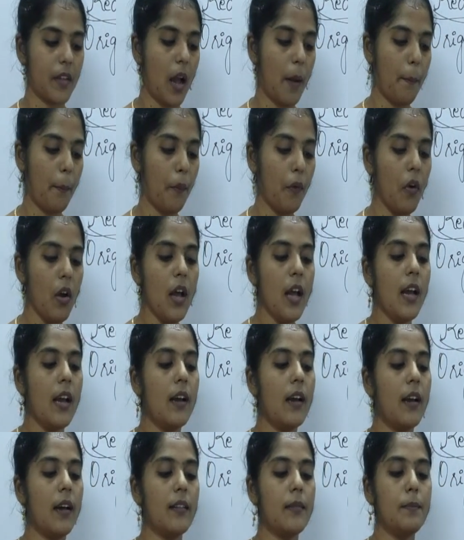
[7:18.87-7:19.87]

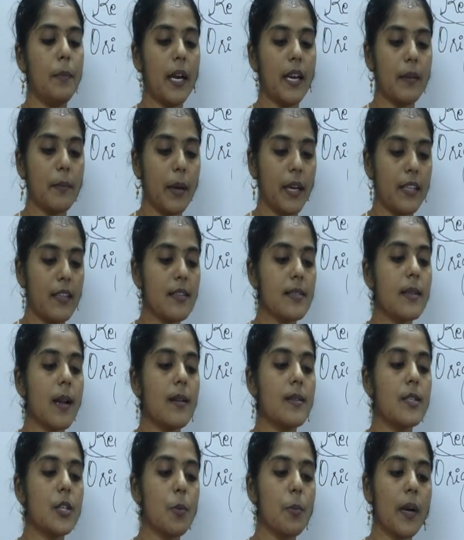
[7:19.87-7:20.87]
அப்போது பை பை திஸ்
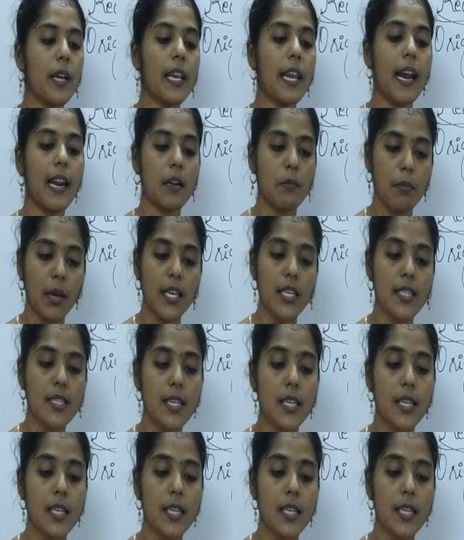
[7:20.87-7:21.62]
கன்சியூமர் கேன் பை